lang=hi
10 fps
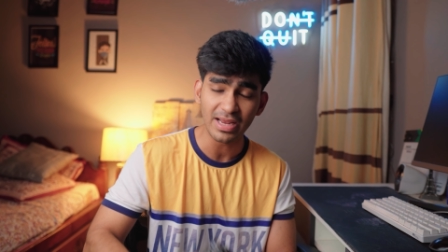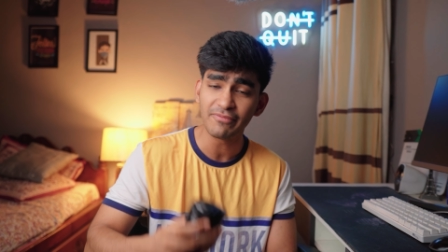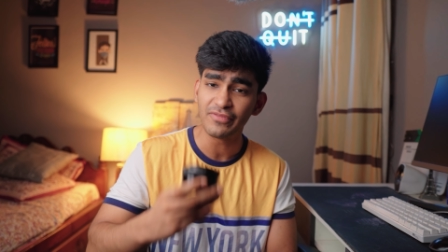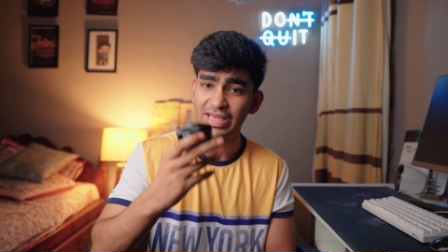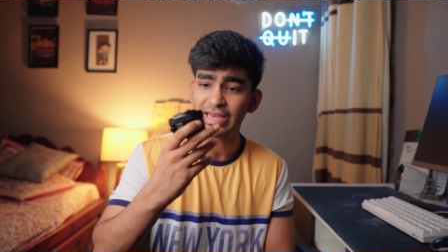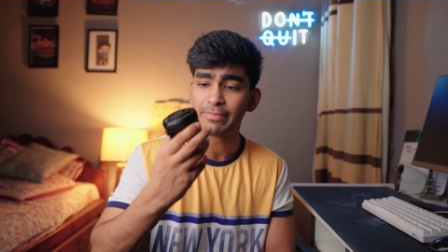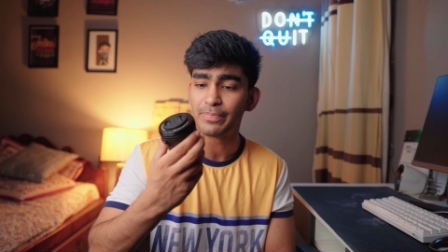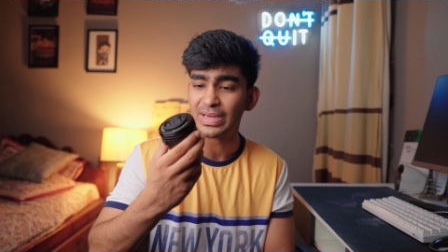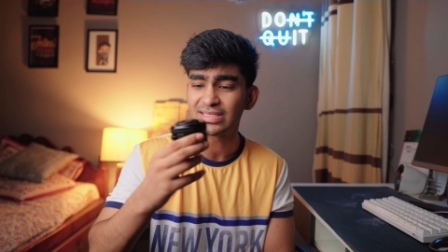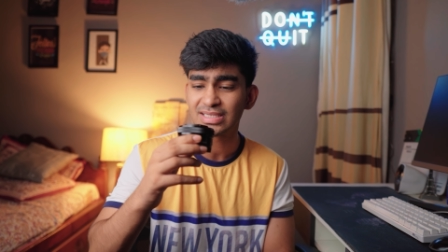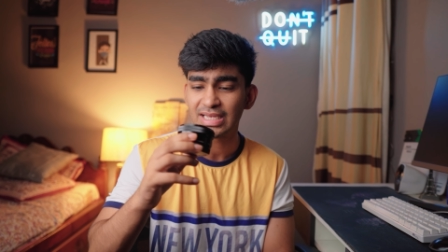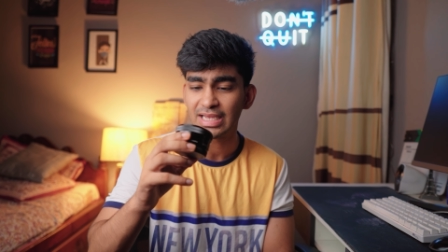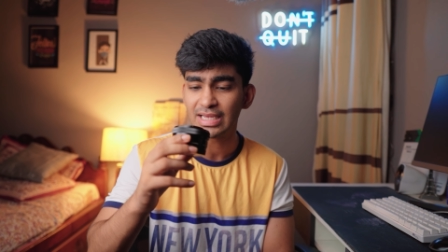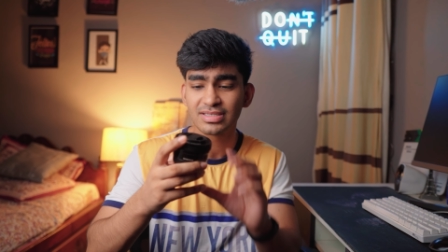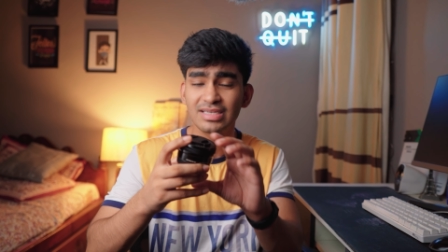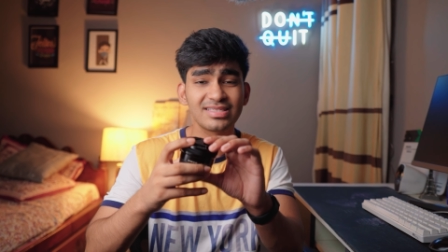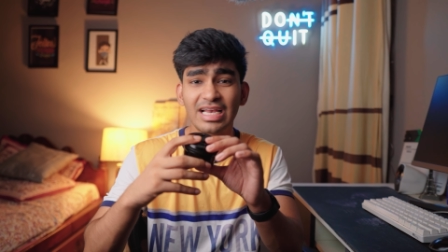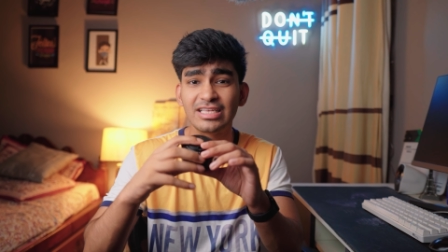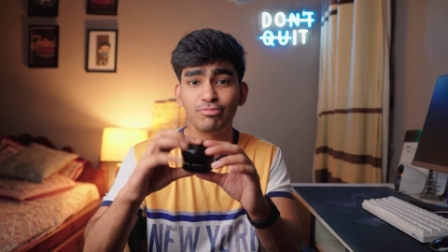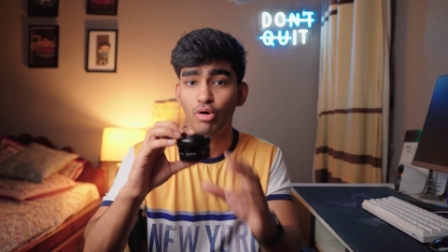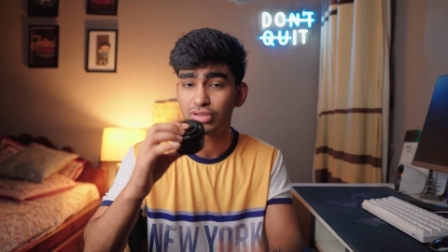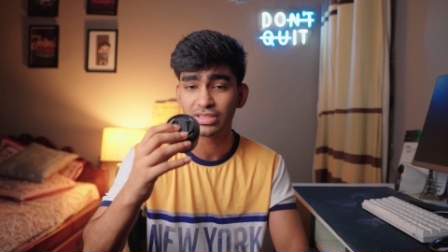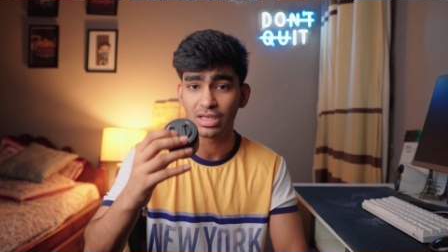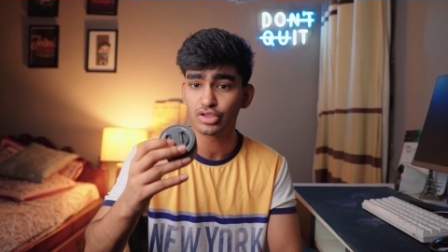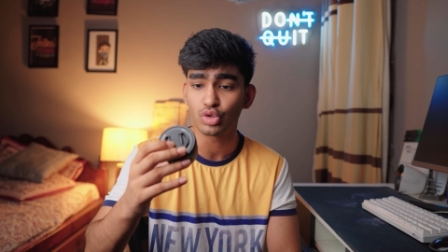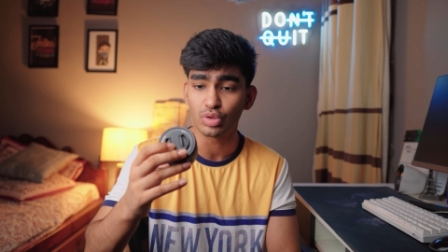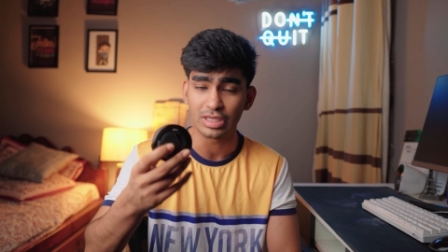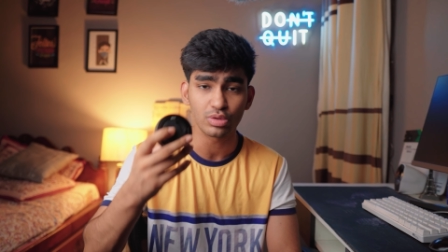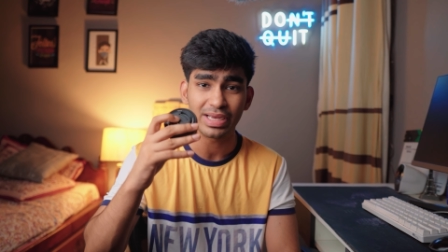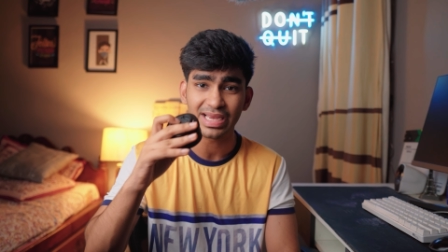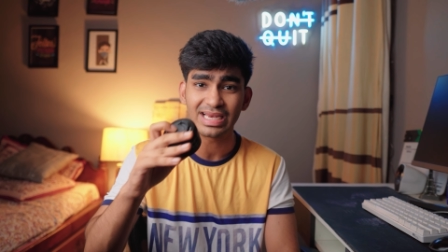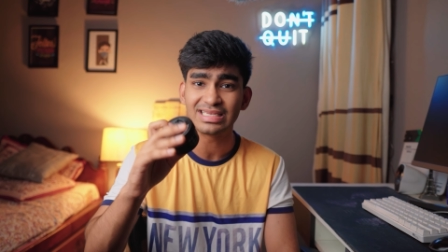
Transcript: बट आई एम वेरी इंप्रेस्ड कि इसका साइज बहुत ही ज्यादा छोटा है तो आई कैन